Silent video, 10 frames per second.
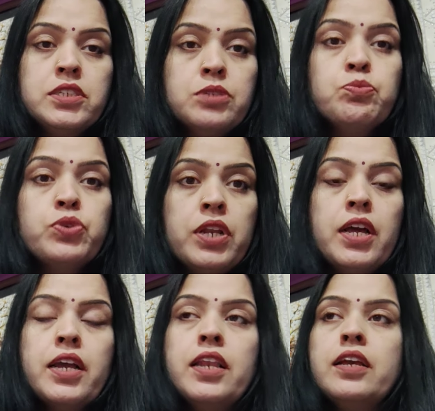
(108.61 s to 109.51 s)
चीज़ बुरी
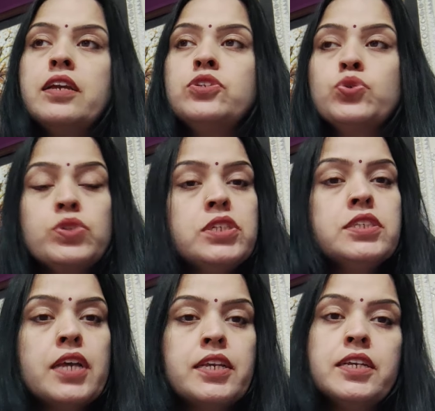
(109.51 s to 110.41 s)
लगे लेकिन जो चीज़
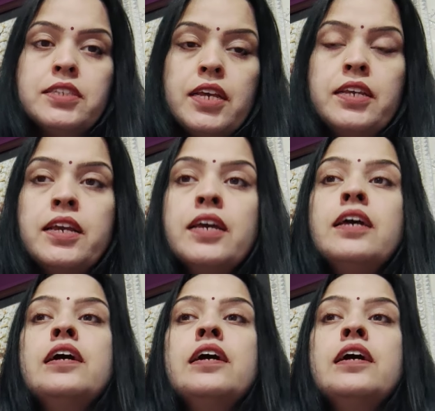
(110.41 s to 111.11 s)
सही है सही है